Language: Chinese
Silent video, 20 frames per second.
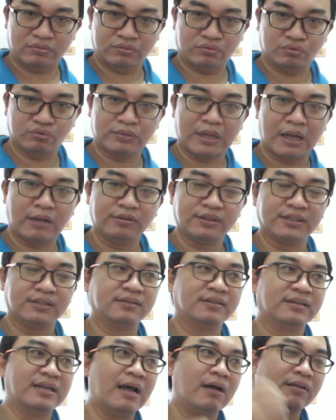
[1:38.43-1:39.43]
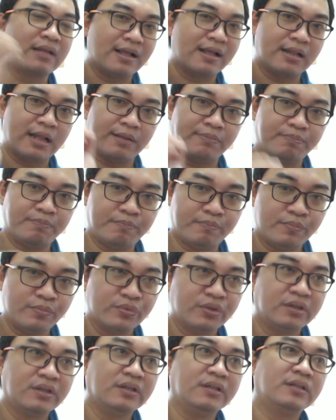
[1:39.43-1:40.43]
主导者，然后他来，
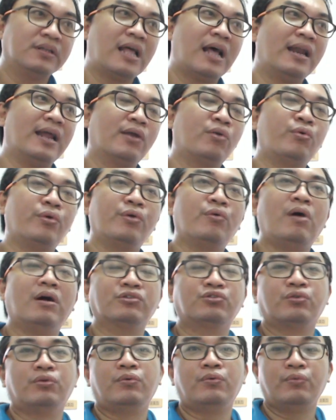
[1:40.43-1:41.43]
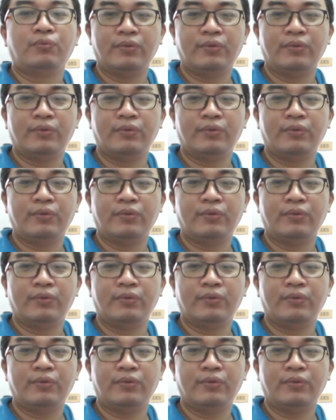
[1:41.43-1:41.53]
他来规划说